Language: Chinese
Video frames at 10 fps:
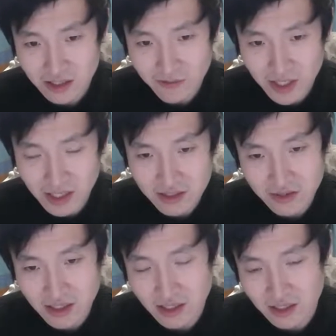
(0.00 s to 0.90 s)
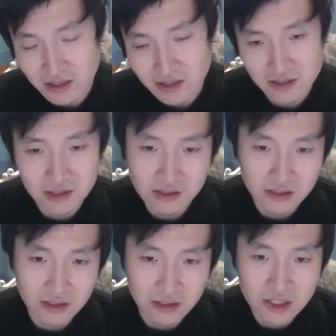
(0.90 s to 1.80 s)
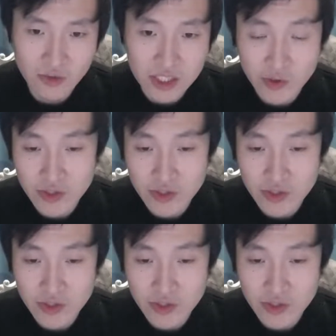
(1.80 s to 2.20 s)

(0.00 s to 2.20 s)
本来就应该是社会成员